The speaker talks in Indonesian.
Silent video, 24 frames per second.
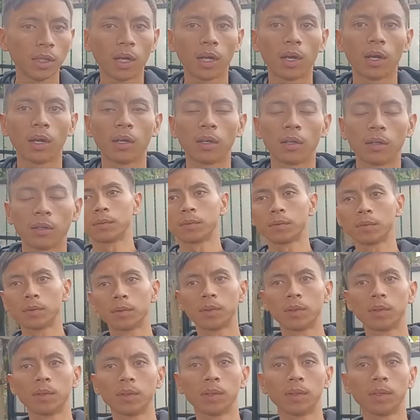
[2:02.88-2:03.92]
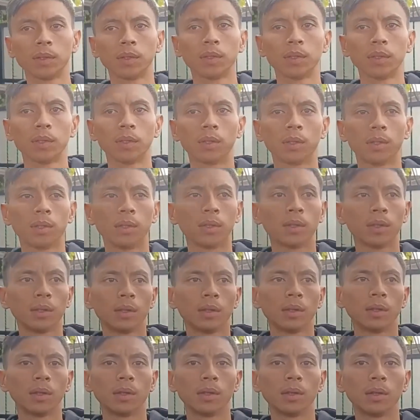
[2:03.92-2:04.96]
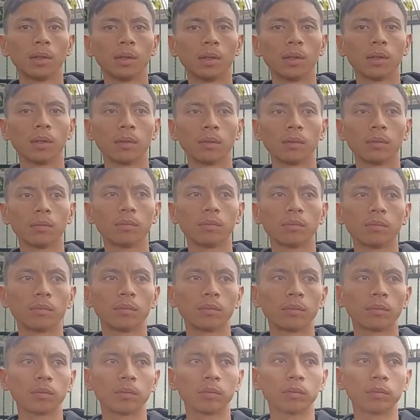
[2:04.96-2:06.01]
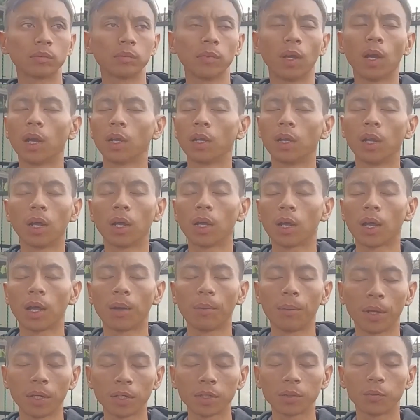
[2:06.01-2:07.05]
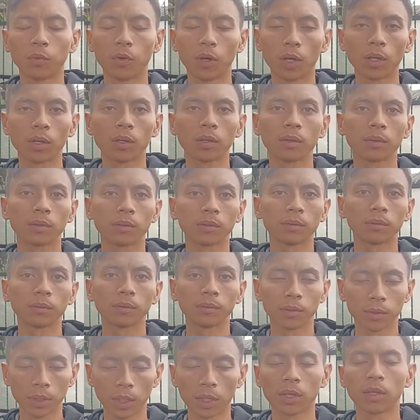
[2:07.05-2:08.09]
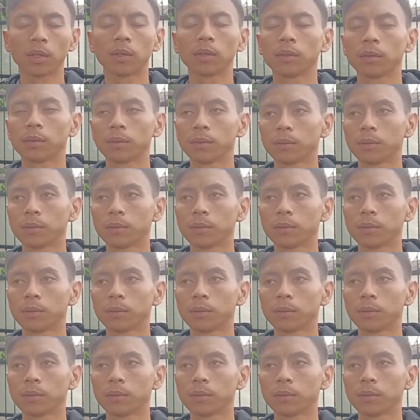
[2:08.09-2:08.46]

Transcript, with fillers: iya uh, ada uh, luka atau korban kang terkendek Tidak ada aman semua aman semua ya